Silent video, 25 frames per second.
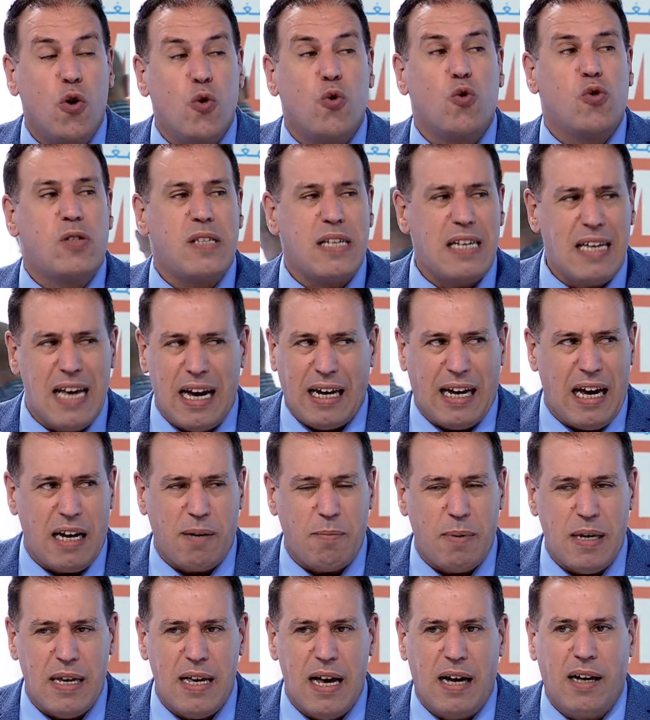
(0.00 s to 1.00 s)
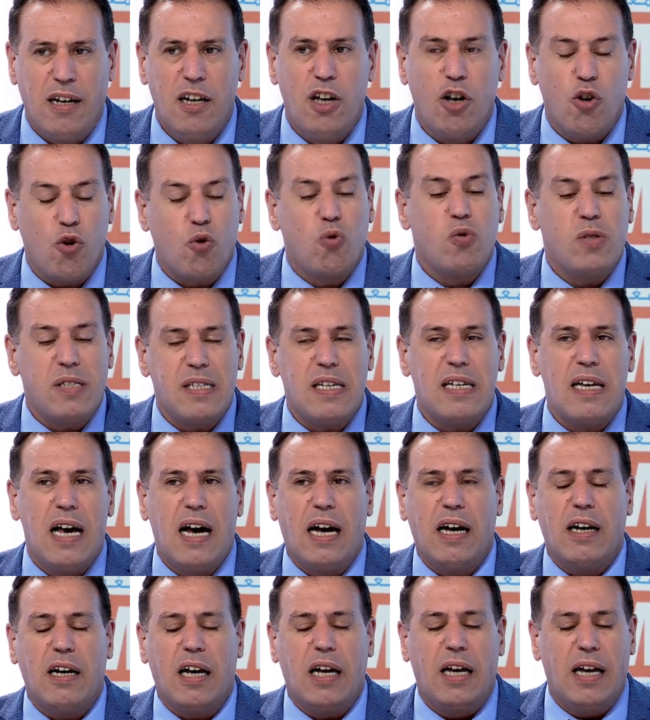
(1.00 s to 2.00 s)
روسية غربية
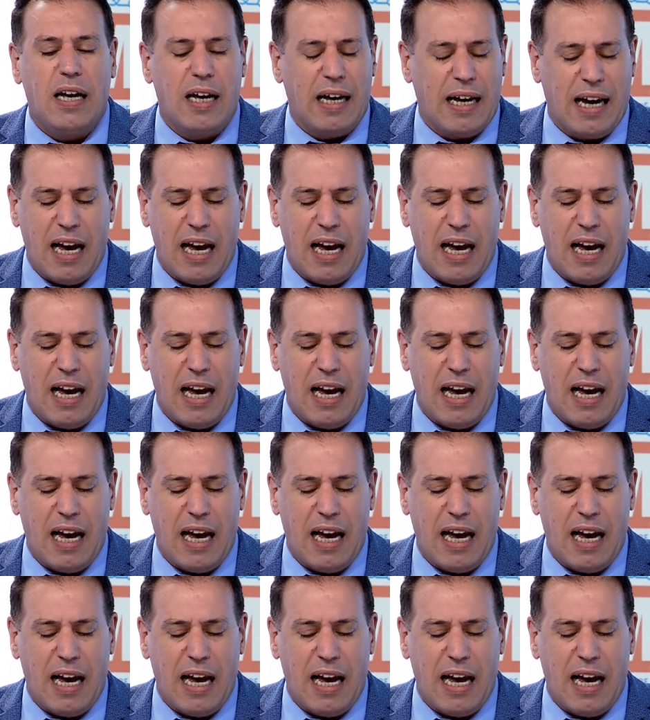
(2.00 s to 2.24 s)
روسيا آه،